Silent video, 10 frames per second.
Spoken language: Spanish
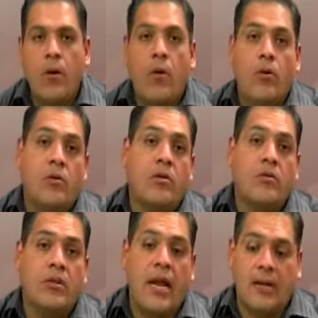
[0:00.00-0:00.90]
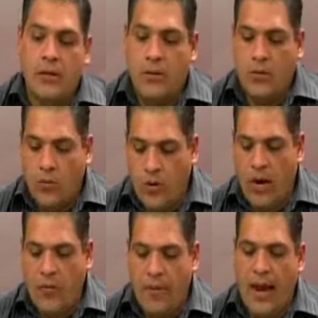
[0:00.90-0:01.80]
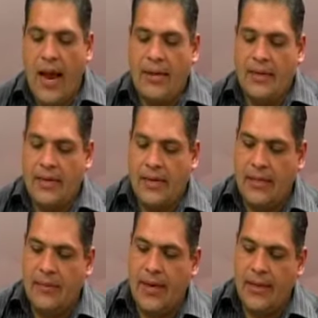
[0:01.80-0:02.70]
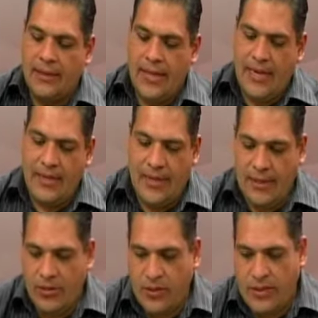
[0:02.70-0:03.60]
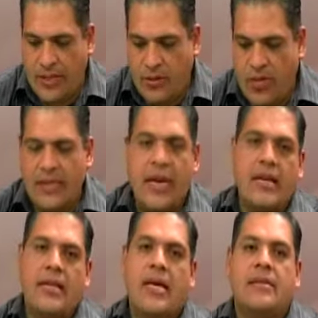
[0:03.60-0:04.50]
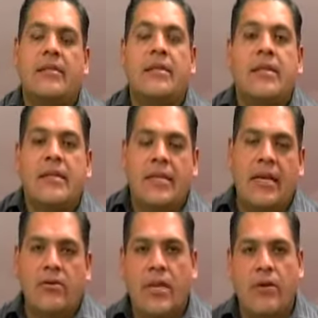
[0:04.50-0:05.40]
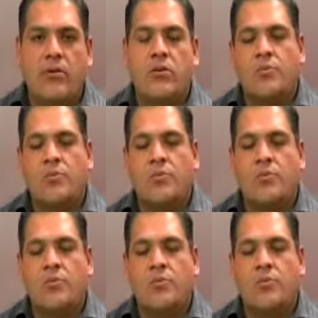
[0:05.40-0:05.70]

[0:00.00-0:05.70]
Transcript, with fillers: o no encontrar una nueva alternativa de ingresos. Estas son las realidades de los negocios,